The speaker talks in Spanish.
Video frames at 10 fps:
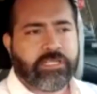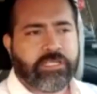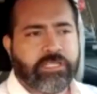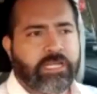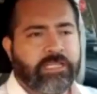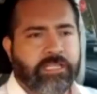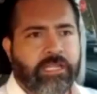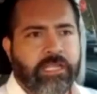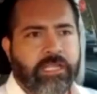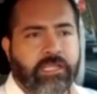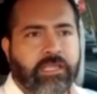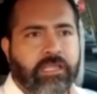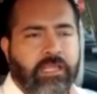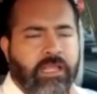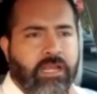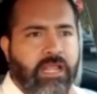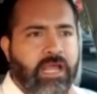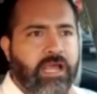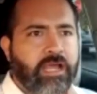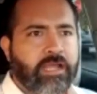alguien tiene
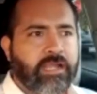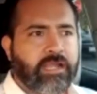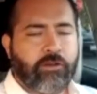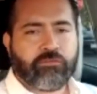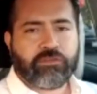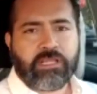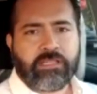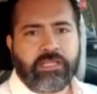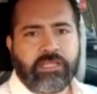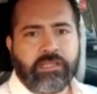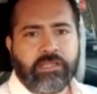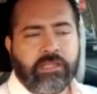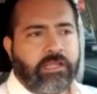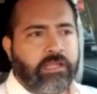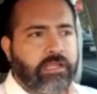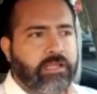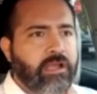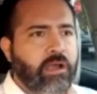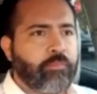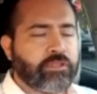la generosidad de eh,
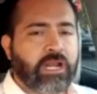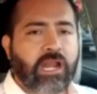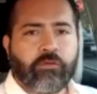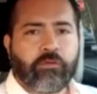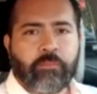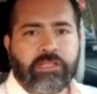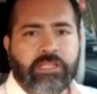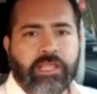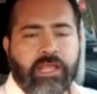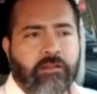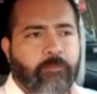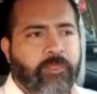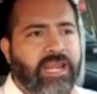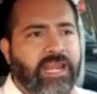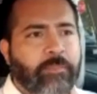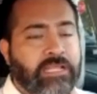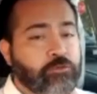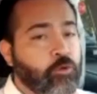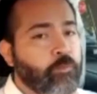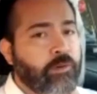aportar algo del material, de láminas
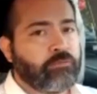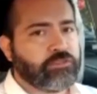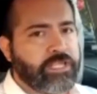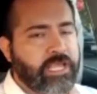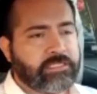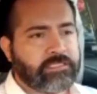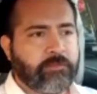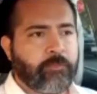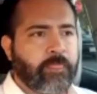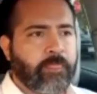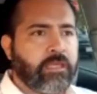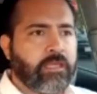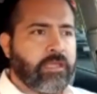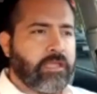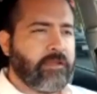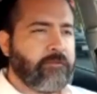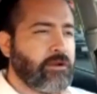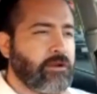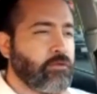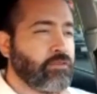ocupamos 10, eh, de
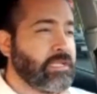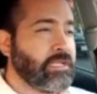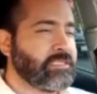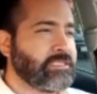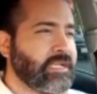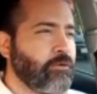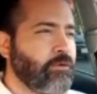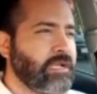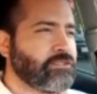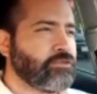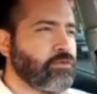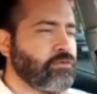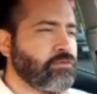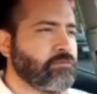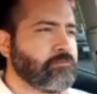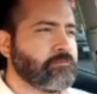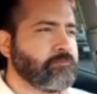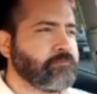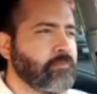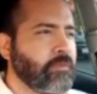barrotes creo que son